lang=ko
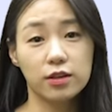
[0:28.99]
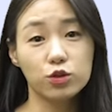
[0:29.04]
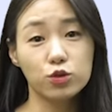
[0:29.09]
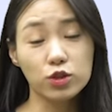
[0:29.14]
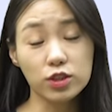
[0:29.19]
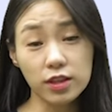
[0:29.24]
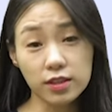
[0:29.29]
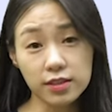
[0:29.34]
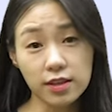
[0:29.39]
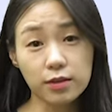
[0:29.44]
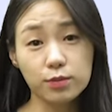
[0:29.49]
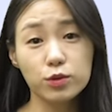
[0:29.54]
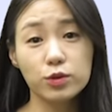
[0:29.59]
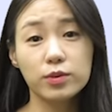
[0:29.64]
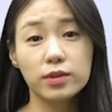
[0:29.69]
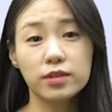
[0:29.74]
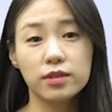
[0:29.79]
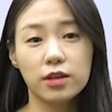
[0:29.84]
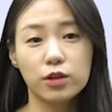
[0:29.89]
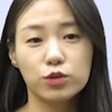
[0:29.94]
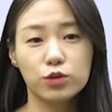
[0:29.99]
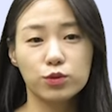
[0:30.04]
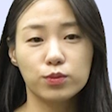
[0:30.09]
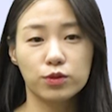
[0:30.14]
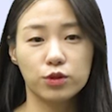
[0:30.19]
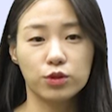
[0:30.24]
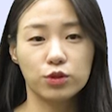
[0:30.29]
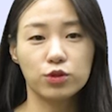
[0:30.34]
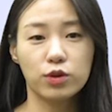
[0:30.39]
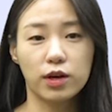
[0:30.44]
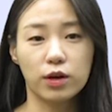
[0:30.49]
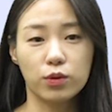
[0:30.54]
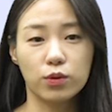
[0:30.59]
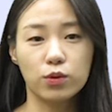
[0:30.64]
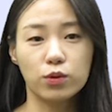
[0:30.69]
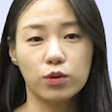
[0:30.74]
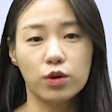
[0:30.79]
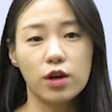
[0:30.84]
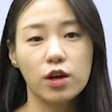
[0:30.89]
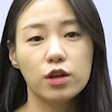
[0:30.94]
투자 상품인데도
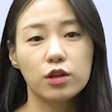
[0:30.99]
불구하고